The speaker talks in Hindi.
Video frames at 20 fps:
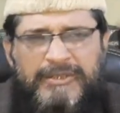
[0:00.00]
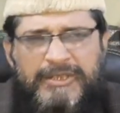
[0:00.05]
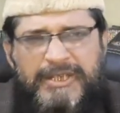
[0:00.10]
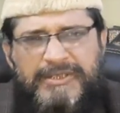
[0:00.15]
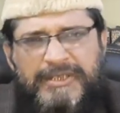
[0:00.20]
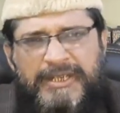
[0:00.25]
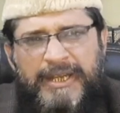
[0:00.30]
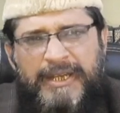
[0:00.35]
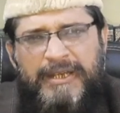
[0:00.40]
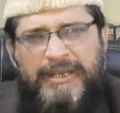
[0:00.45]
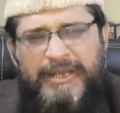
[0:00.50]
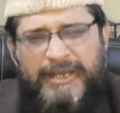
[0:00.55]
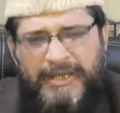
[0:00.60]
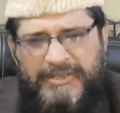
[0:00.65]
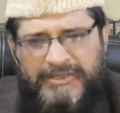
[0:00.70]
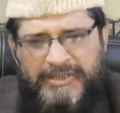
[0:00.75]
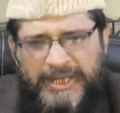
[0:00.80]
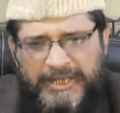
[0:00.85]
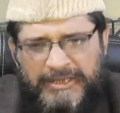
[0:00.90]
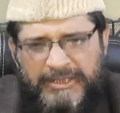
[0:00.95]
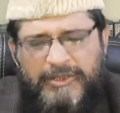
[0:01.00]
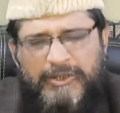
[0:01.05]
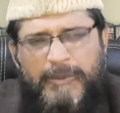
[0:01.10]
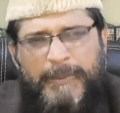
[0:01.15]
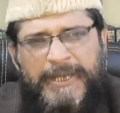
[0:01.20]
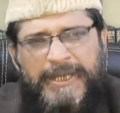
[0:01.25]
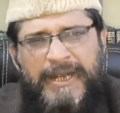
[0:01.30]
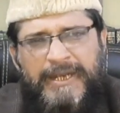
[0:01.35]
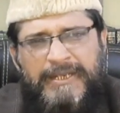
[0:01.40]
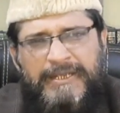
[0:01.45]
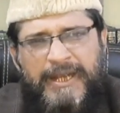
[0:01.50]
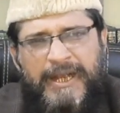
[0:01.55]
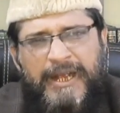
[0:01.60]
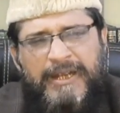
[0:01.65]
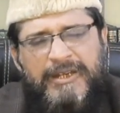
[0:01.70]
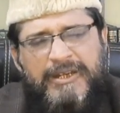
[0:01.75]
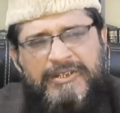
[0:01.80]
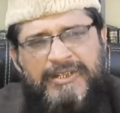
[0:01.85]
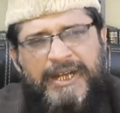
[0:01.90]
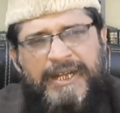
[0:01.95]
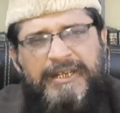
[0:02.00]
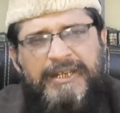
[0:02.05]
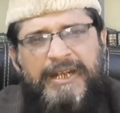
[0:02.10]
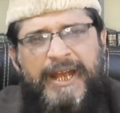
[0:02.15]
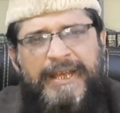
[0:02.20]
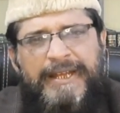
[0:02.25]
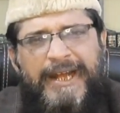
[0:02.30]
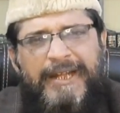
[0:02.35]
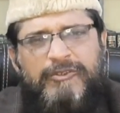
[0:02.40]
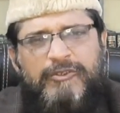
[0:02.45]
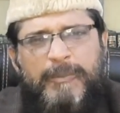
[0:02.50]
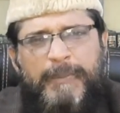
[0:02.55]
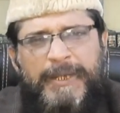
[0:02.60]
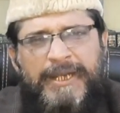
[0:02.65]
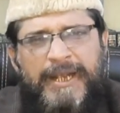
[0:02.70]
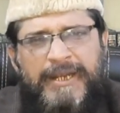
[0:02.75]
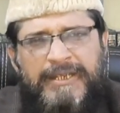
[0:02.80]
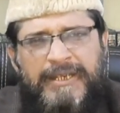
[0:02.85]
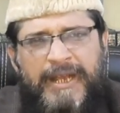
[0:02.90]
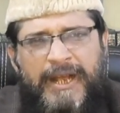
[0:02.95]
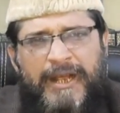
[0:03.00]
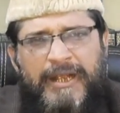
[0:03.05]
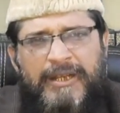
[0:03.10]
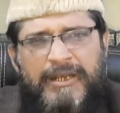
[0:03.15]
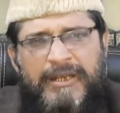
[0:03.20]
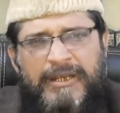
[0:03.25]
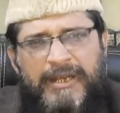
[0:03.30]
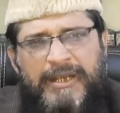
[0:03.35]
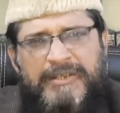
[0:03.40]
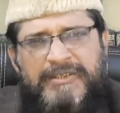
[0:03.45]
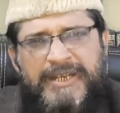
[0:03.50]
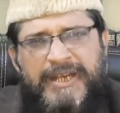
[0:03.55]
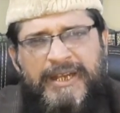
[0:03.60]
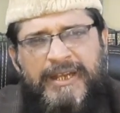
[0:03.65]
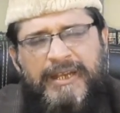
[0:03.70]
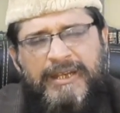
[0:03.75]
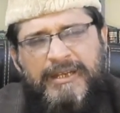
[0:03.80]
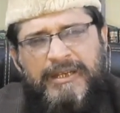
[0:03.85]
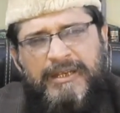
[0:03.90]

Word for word: जिसने इस धरती को पैदा किया सारी कायनात को पैदा किया इसके